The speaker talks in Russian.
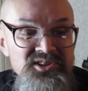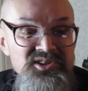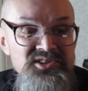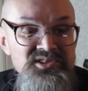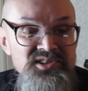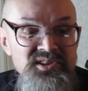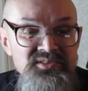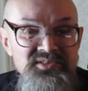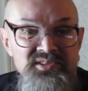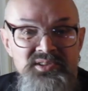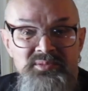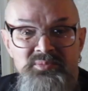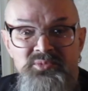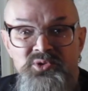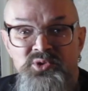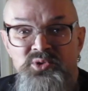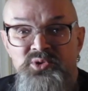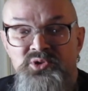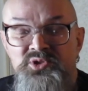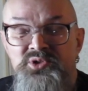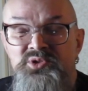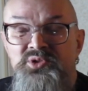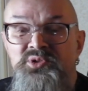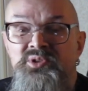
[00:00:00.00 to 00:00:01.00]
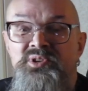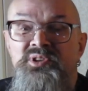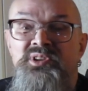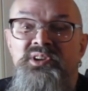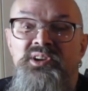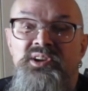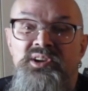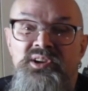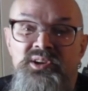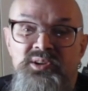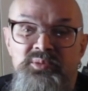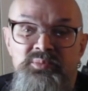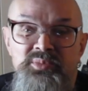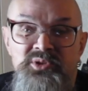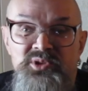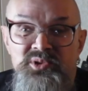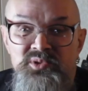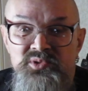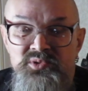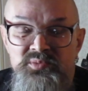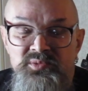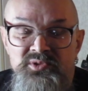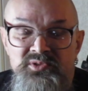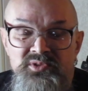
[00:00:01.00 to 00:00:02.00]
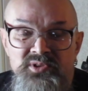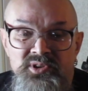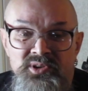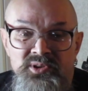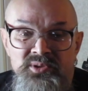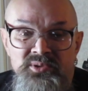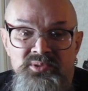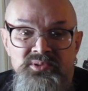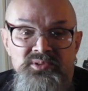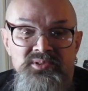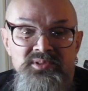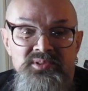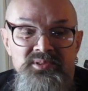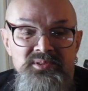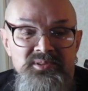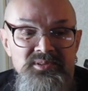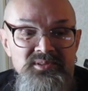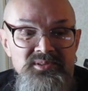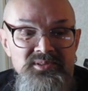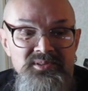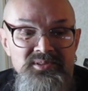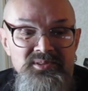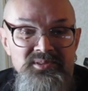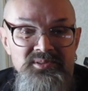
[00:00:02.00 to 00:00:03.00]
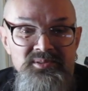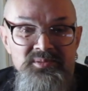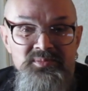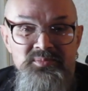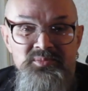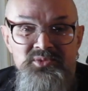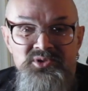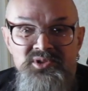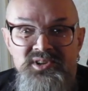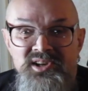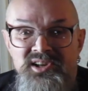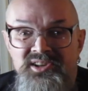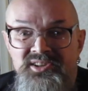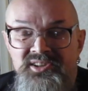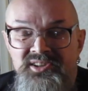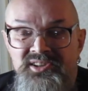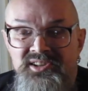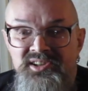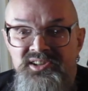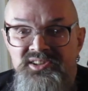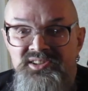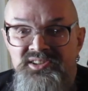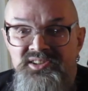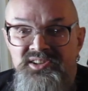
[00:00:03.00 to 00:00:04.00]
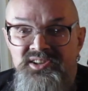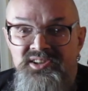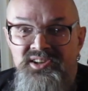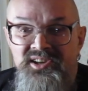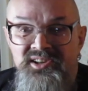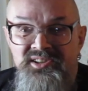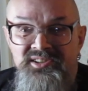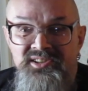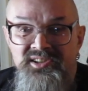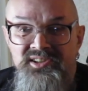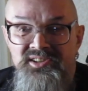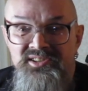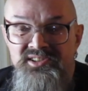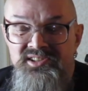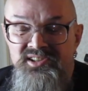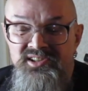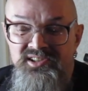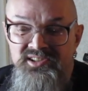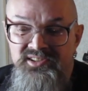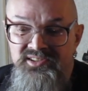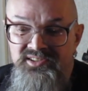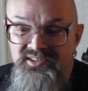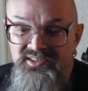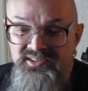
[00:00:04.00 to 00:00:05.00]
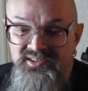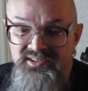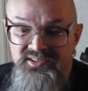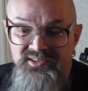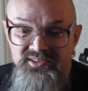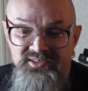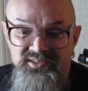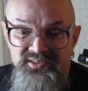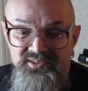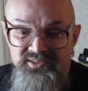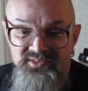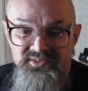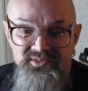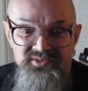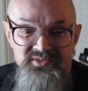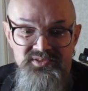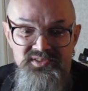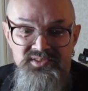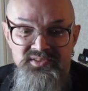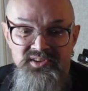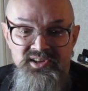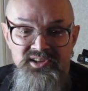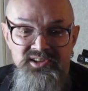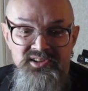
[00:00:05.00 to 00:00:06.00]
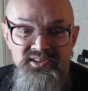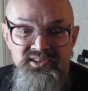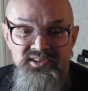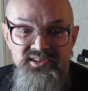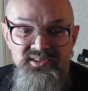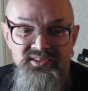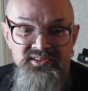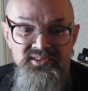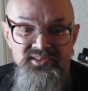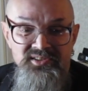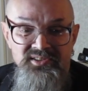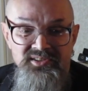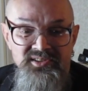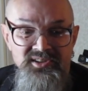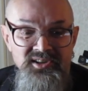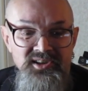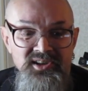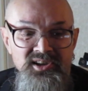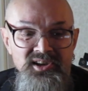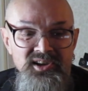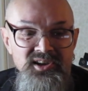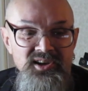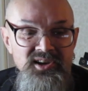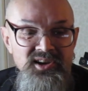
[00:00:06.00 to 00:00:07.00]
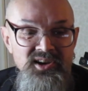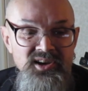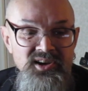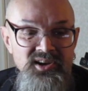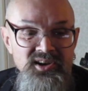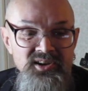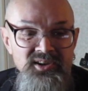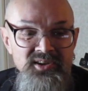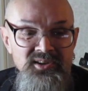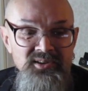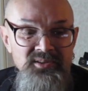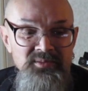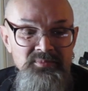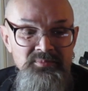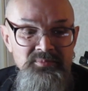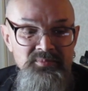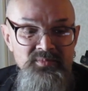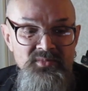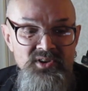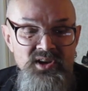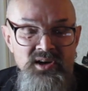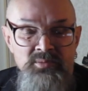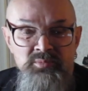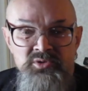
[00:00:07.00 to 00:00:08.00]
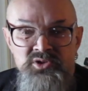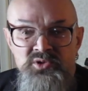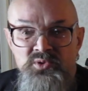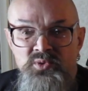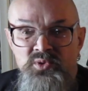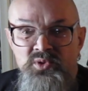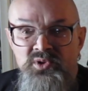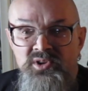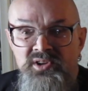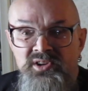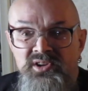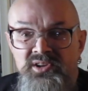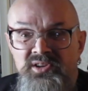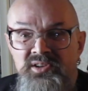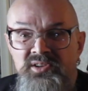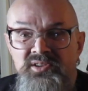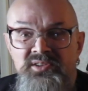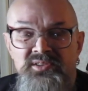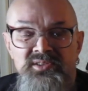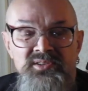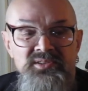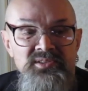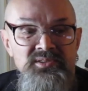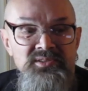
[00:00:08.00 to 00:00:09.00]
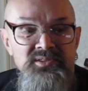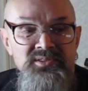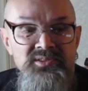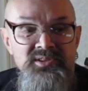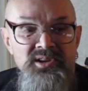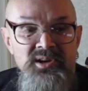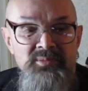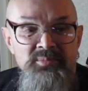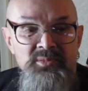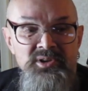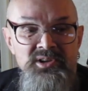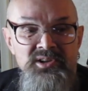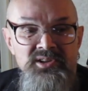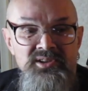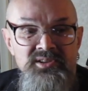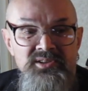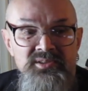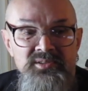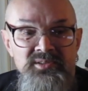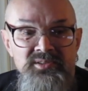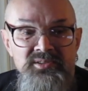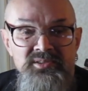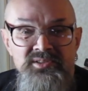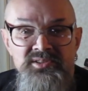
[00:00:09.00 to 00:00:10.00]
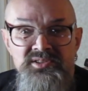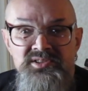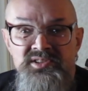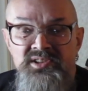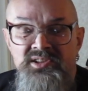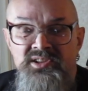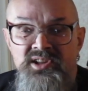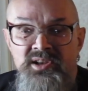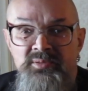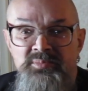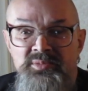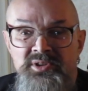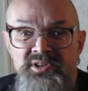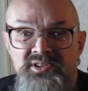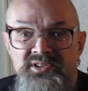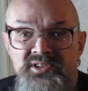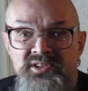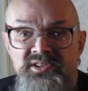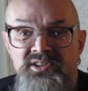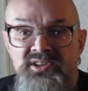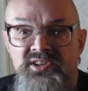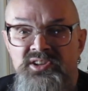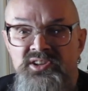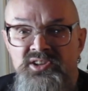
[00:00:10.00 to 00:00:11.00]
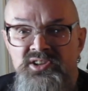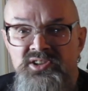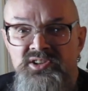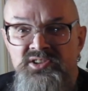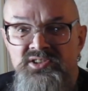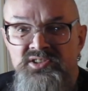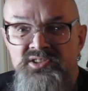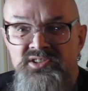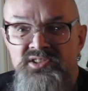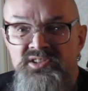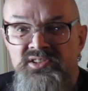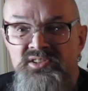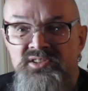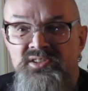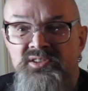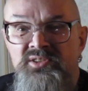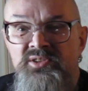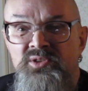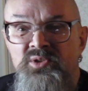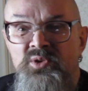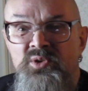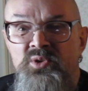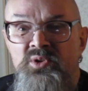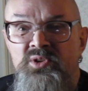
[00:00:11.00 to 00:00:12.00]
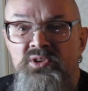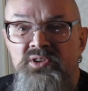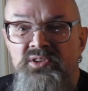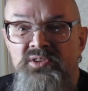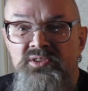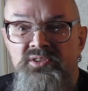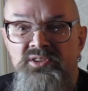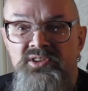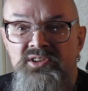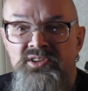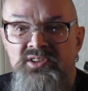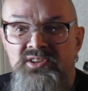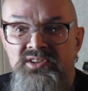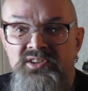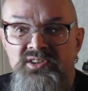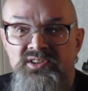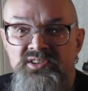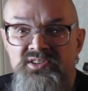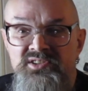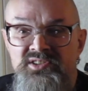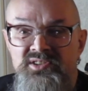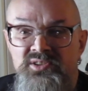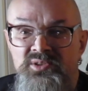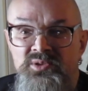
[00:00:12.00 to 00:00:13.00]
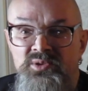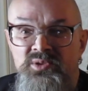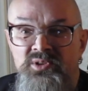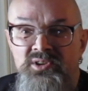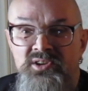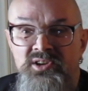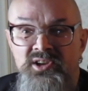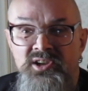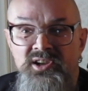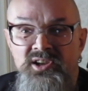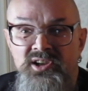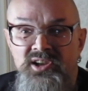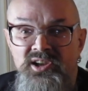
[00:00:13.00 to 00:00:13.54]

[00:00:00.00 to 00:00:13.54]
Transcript: не совсем то, что подразумевают э, музыкальные критики, когда делят э, в своих э, обзорах там или энциклопедиях инди-рок, не инди-рок.